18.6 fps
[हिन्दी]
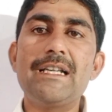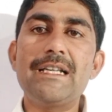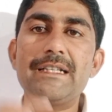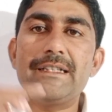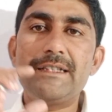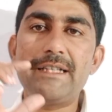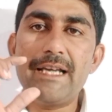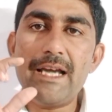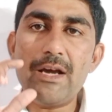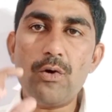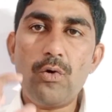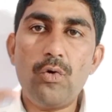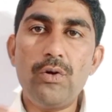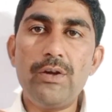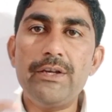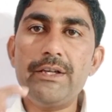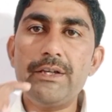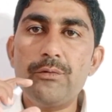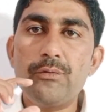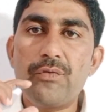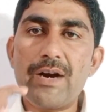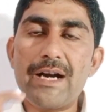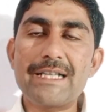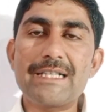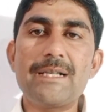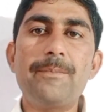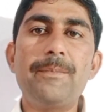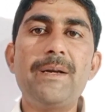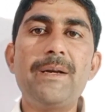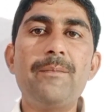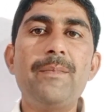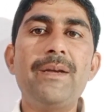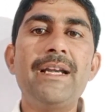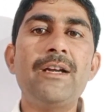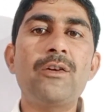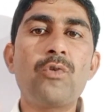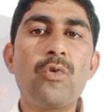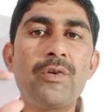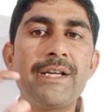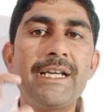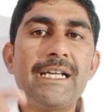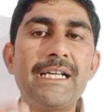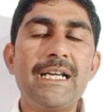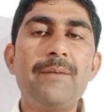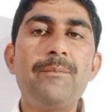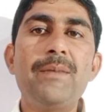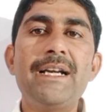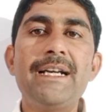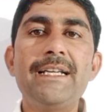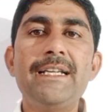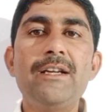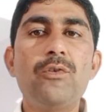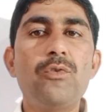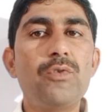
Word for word: यह ओनली व्हाट्सएप नंबर है कॉन्टेक्ट नंबर नहीं है